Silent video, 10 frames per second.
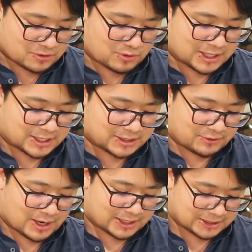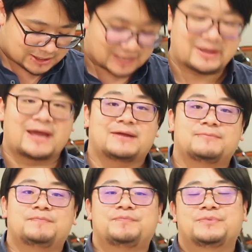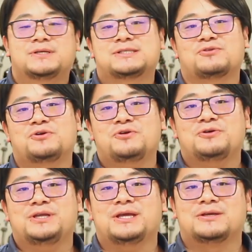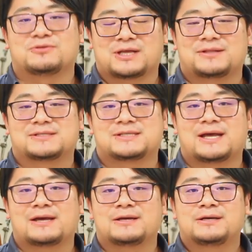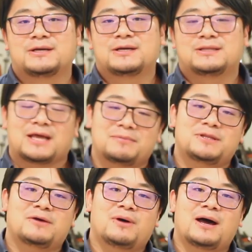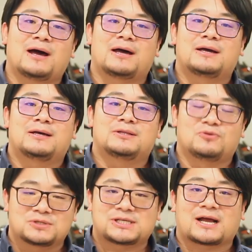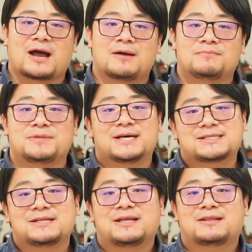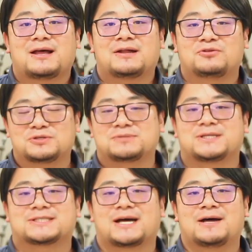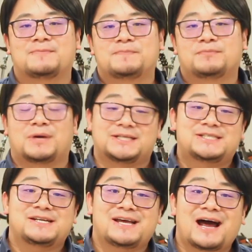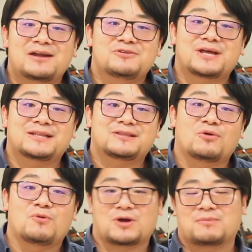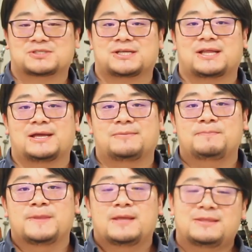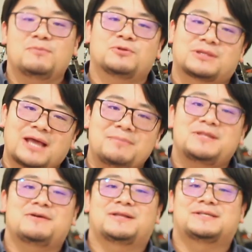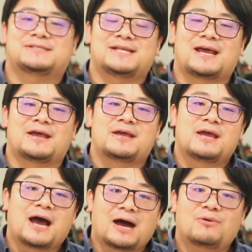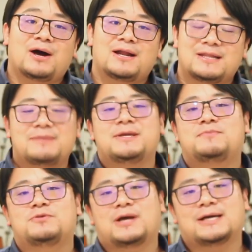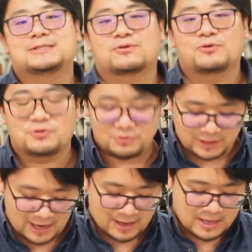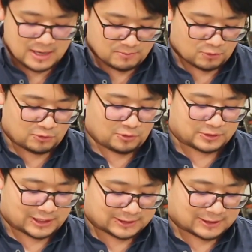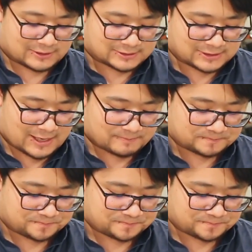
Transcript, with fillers: るわけにはいかない。そのように言ったんですね。ダビデはどうしたか皆さんだったらどうしますかまあ一理あるなって思うかもしれない。でもダビデはですね、憐れみ深いそのようなものだったんですね